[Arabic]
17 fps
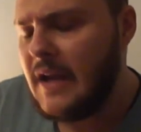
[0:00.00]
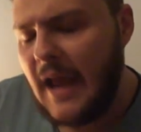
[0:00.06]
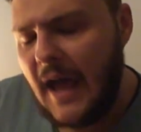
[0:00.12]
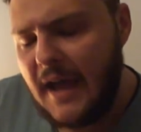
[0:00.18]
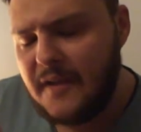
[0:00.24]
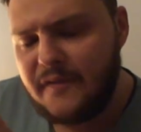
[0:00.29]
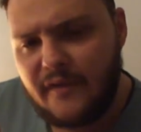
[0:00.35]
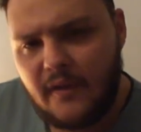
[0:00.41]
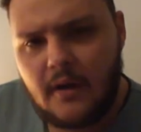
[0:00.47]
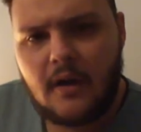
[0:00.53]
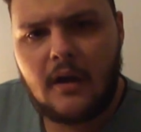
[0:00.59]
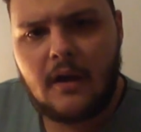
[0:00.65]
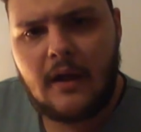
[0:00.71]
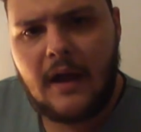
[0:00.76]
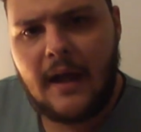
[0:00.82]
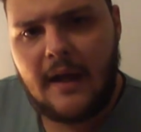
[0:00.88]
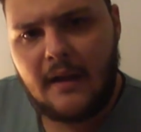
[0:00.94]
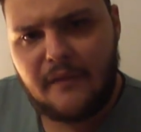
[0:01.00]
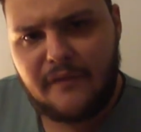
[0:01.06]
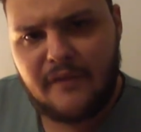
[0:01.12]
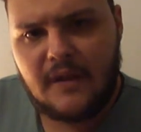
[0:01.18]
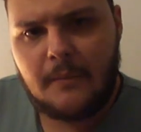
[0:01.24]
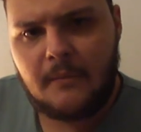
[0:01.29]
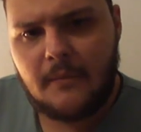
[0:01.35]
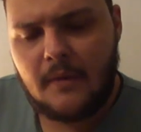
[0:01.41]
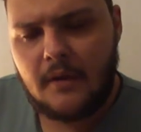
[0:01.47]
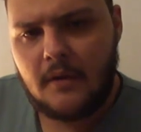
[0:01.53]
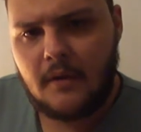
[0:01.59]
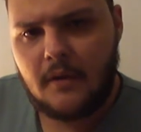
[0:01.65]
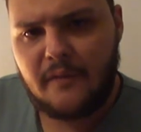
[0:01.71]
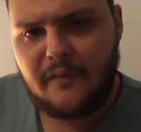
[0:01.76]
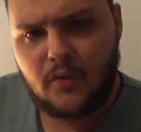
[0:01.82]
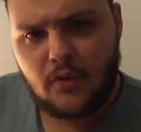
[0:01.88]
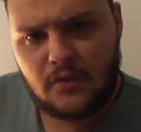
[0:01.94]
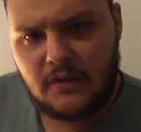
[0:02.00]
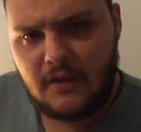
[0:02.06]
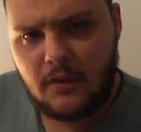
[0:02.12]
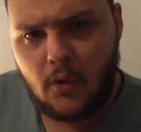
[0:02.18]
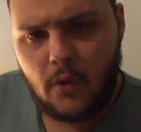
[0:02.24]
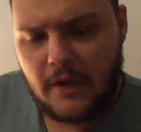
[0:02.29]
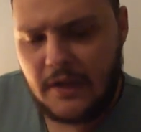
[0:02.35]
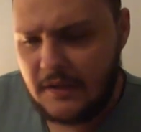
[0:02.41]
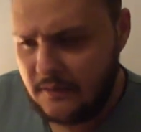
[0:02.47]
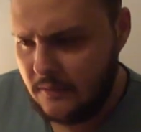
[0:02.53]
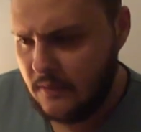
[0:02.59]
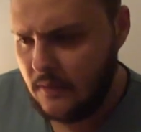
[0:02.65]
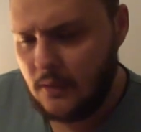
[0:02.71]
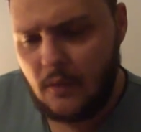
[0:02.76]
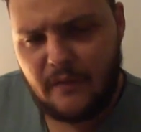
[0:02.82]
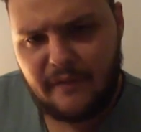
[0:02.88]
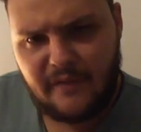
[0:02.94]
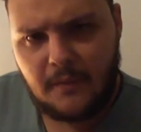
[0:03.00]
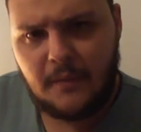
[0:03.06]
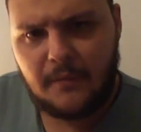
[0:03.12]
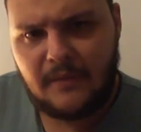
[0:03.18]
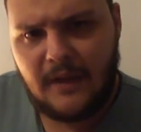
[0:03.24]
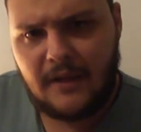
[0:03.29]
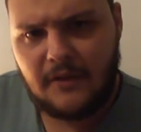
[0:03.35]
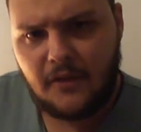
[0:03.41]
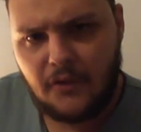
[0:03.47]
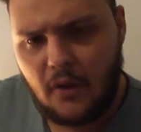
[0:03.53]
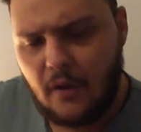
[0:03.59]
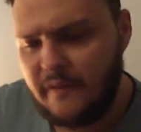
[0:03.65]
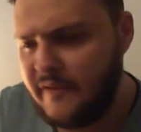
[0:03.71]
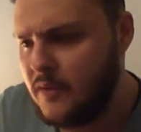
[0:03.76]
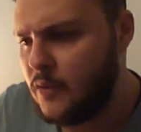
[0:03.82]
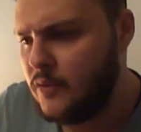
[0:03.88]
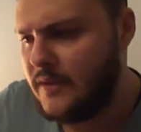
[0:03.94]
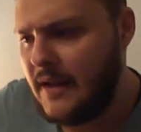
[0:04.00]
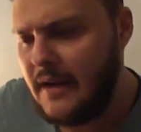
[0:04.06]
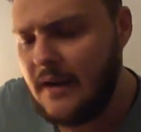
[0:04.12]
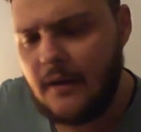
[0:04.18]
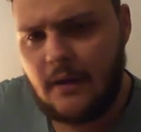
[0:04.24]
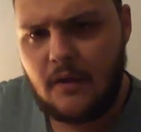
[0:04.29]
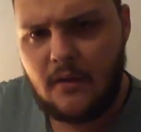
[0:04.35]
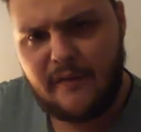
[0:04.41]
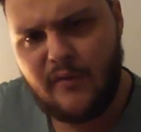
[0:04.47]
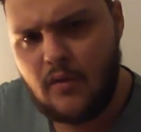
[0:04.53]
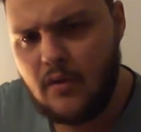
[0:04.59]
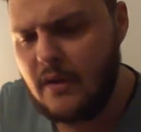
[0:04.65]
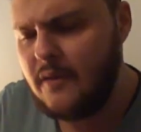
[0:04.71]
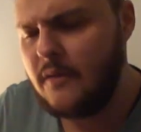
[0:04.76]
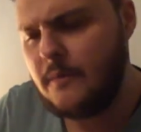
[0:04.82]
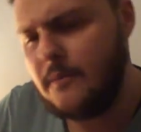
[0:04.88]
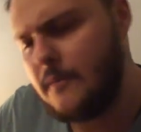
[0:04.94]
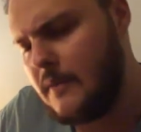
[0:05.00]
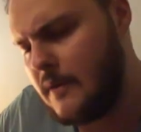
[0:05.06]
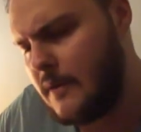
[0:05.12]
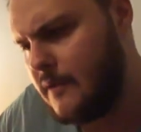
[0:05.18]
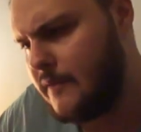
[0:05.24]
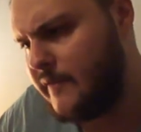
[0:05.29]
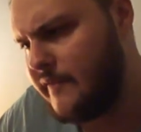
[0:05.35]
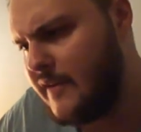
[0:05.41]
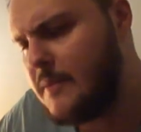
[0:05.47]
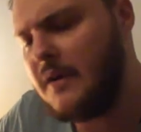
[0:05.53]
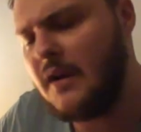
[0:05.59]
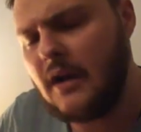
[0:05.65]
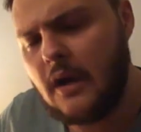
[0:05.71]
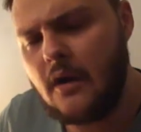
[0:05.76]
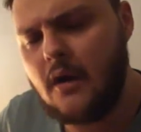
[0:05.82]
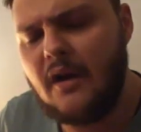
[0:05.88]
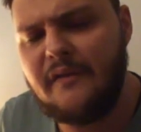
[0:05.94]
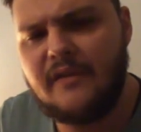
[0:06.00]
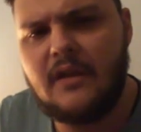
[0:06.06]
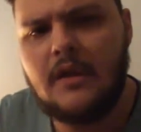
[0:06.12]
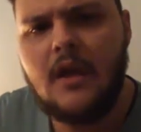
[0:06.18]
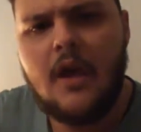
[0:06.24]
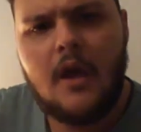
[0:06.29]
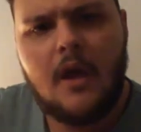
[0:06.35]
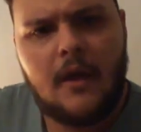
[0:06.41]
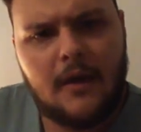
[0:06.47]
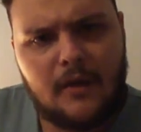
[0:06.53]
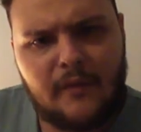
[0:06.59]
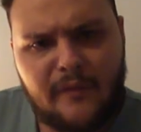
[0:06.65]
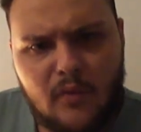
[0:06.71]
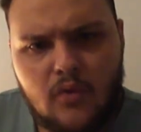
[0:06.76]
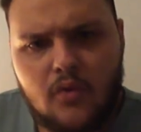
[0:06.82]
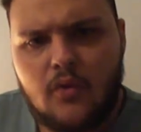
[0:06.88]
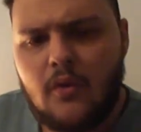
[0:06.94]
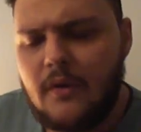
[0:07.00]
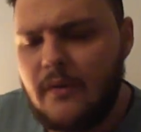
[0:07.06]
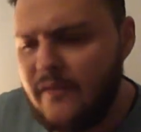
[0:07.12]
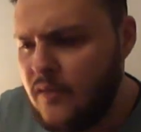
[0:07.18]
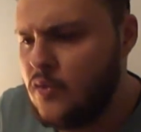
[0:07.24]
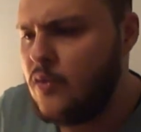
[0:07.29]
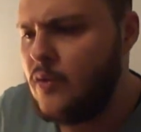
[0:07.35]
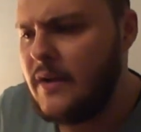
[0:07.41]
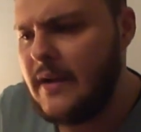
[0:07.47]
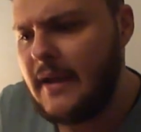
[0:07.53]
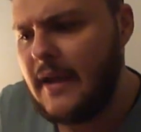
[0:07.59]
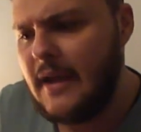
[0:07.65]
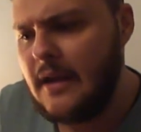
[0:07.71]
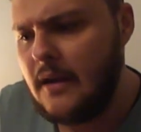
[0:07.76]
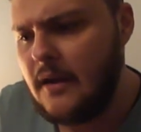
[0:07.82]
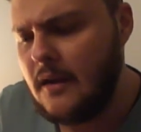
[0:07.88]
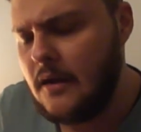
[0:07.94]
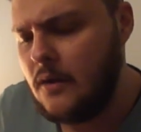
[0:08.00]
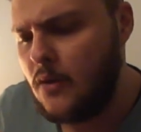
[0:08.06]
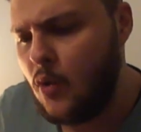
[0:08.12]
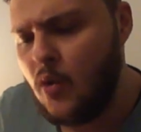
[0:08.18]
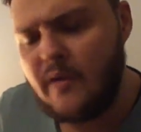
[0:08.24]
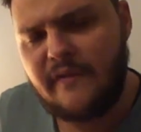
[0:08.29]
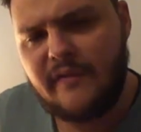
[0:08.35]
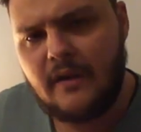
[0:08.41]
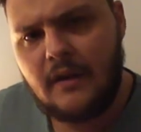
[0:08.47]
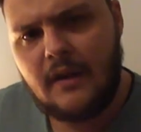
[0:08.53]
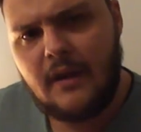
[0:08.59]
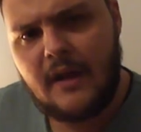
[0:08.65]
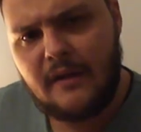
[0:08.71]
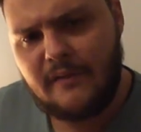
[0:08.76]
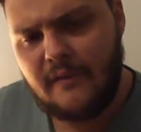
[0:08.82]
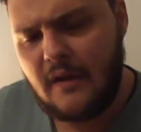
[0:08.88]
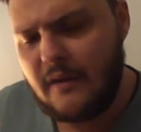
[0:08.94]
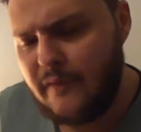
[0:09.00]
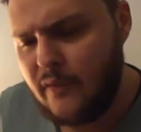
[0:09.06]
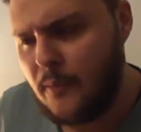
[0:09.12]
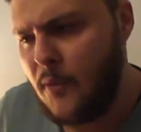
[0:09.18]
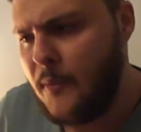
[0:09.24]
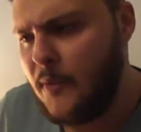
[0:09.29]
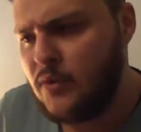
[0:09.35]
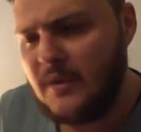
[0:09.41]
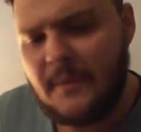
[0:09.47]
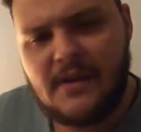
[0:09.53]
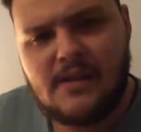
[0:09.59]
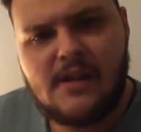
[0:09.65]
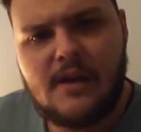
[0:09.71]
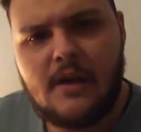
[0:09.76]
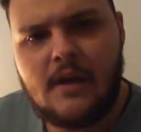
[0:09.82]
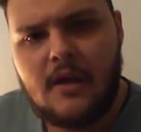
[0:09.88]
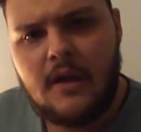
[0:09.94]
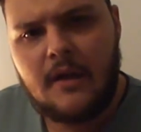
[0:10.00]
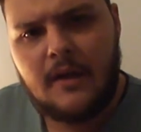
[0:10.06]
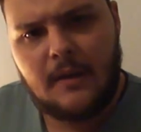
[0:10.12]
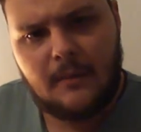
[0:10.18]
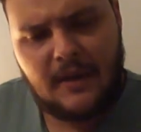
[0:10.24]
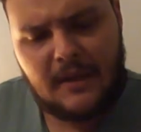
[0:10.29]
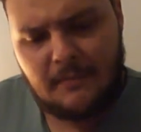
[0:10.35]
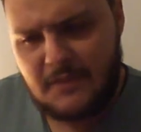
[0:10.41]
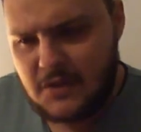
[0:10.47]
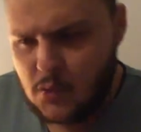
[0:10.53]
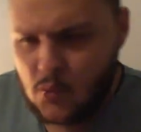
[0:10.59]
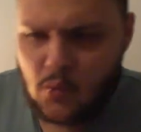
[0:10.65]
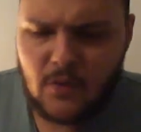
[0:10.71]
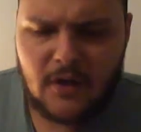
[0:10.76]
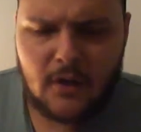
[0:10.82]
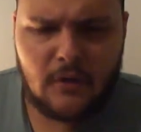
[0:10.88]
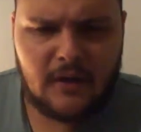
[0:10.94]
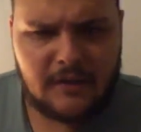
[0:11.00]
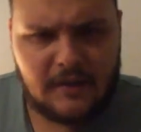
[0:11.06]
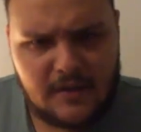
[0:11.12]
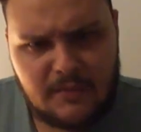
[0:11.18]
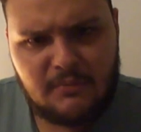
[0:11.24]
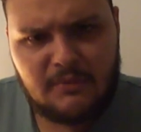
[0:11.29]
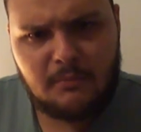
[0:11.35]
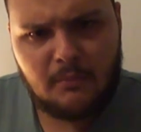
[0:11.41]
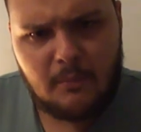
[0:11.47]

اللي هيتفرج على فيلم 1408 آه، اللي هو الفيلم بتاع ذا دولفين هوتيل الفيلم اللي كان راح فيه الفندق الفندق اللي كان الغرفه 1408 كانت مسكونه وكانت ناس